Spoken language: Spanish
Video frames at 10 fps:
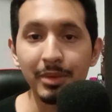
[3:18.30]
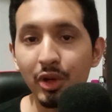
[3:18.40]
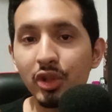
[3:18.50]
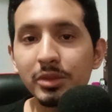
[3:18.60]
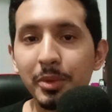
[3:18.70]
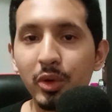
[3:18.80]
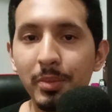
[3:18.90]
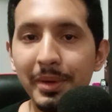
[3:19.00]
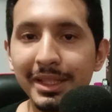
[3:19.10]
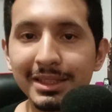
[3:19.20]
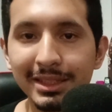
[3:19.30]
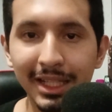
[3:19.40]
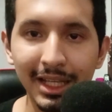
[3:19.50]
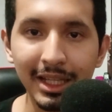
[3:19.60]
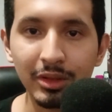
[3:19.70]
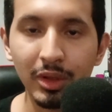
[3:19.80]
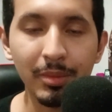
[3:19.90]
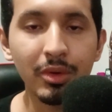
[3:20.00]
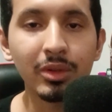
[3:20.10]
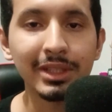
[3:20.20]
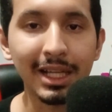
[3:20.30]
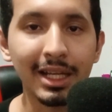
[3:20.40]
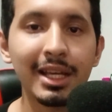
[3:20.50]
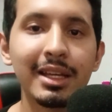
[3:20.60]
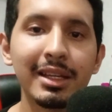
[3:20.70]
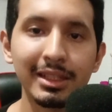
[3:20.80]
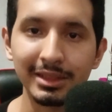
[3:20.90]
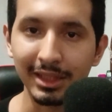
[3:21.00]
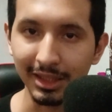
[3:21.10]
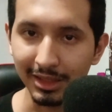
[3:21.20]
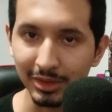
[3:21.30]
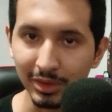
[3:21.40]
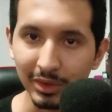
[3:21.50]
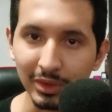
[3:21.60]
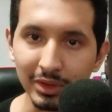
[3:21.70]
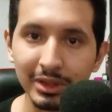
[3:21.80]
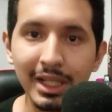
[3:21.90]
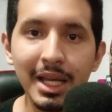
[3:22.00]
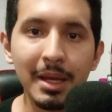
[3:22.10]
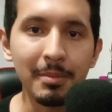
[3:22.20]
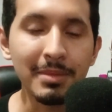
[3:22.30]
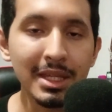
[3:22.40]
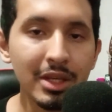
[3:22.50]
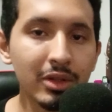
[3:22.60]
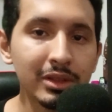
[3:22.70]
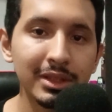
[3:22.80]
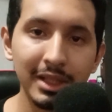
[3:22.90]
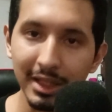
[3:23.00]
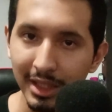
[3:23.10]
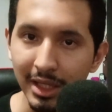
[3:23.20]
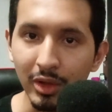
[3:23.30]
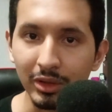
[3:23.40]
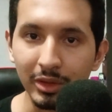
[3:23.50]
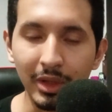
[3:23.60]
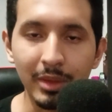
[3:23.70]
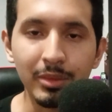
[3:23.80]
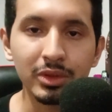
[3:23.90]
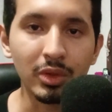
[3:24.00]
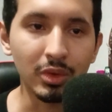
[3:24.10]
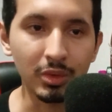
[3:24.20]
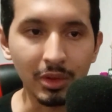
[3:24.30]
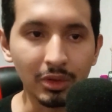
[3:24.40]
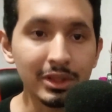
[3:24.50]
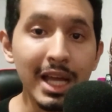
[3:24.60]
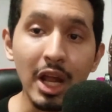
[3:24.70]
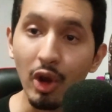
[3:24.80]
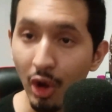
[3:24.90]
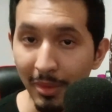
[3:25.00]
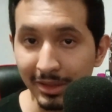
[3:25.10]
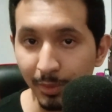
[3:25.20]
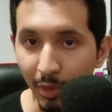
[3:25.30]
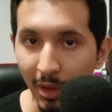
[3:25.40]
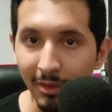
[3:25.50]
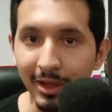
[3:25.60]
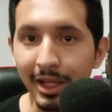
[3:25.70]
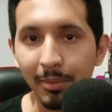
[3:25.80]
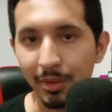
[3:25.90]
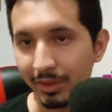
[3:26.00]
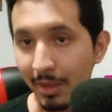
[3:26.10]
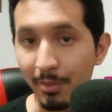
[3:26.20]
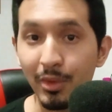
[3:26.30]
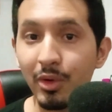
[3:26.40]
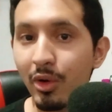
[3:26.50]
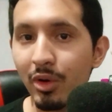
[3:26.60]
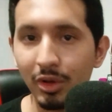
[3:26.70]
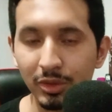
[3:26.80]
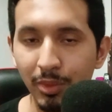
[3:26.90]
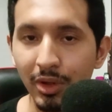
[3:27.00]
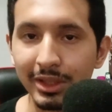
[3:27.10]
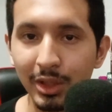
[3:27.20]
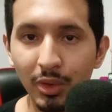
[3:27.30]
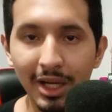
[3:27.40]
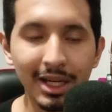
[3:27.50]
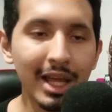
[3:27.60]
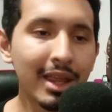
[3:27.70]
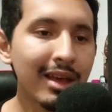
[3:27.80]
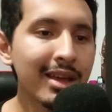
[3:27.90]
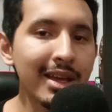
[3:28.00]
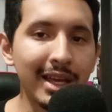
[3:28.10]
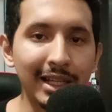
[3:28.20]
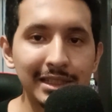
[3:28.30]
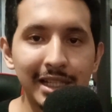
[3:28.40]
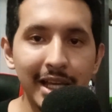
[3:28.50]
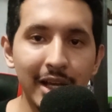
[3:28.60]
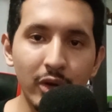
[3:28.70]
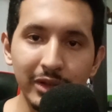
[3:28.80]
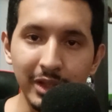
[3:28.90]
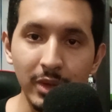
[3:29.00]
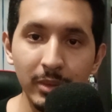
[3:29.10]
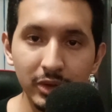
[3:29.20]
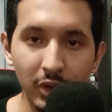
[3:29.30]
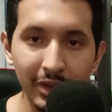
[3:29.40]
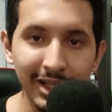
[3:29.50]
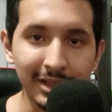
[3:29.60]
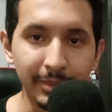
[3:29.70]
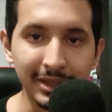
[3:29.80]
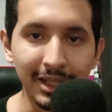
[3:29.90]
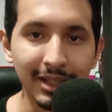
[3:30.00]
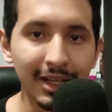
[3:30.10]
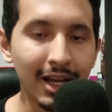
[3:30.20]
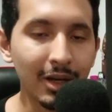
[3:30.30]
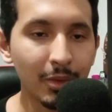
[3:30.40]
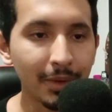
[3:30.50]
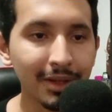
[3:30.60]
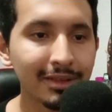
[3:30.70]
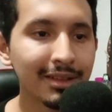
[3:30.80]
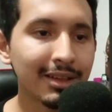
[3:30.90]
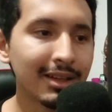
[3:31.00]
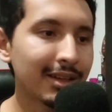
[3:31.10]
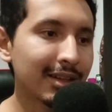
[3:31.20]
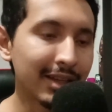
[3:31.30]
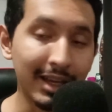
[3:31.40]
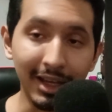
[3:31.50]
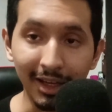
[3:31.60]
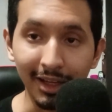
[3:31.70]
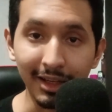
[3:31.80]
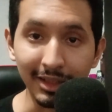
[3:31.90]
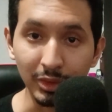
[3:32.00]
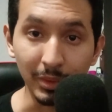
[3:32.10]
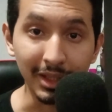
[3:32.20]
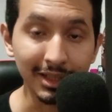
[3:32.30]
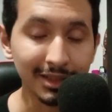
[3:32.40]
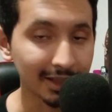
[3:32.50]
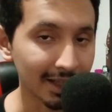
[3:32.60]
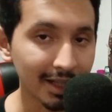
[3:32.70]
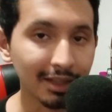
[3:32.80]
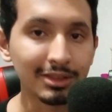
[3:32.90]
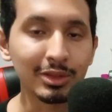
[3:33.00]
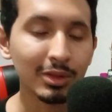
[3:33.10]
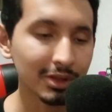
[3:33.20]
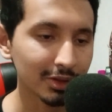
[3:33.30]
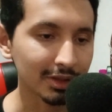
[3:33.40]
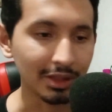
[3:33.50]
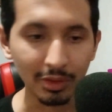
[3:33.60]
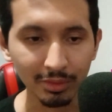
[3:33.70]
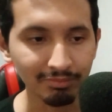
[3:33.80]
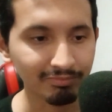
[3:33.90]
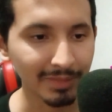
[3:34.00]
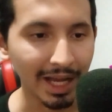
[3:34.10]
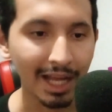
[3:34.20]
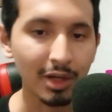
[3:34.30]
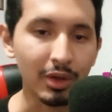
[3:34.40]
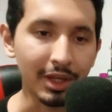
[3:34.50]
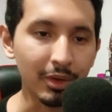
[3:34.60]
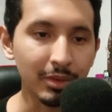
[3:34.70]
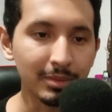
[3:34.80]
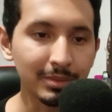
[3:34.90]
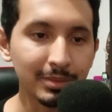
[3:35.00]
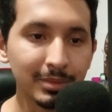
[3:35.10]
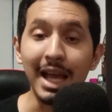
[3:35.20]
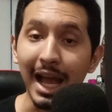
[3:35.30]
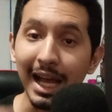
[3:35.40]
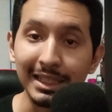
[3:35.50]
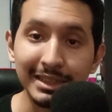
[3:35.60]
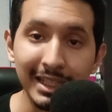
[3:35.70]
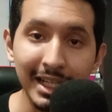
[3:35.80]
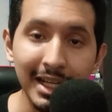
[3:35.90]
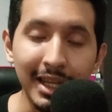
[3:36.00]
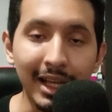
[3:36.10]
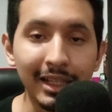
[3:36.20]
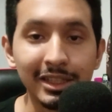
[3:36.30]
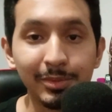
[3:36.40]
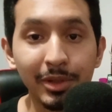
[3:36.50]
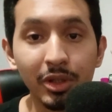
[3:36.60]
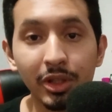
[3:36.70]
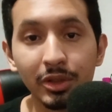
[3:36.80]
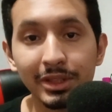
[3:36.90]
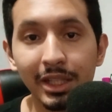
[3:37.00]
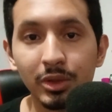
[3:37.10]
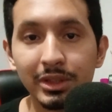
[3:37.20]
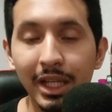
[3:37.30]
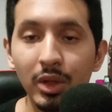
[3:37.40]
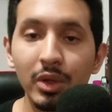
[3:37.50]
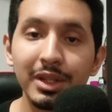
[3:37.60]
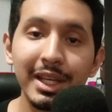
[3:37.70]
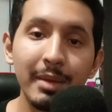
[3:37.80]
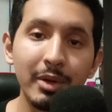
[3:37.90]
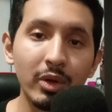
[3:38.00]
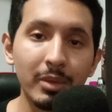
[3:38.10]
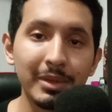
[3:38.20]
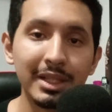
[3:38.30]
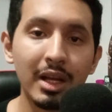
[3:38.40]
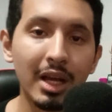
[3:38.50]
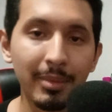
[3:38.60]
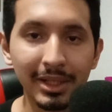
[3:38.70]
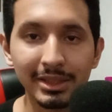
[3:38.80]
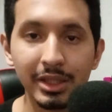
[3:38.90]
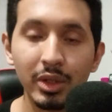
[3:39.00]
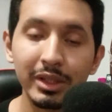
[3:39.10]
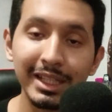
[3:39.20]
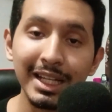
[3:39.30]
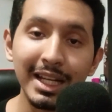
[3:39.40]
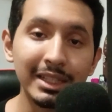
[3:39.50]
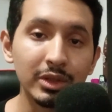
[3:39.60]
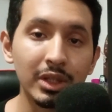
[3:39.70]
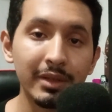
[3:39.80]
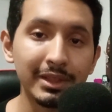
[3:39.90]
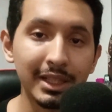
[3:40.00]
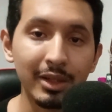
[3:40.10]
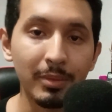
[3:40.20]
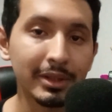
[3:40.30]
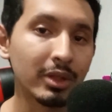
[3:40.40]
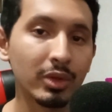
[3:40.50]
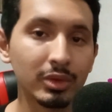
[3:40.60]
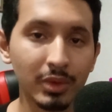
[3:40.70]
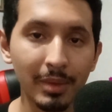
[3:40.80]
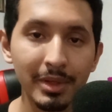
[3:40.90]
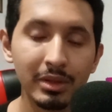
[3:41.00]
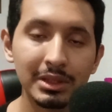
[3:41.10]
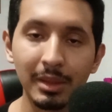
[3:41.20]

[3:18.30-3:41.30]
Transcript: Pero no os preocupéis que dentro de poco traeré este, esos vídeos y continuaremos con los juegos. Lo más probable, pero tampoco os puedo asegurar nada, es que continuemos con el especial de Halloween que, subí en este canal. Solo eso os digo. Ahí lo dejo. Así que nada, espero que os haya gustado. Déjenme los comentarios que ha parecido. Den like, suscríbanse y compártanlo con sus amigos.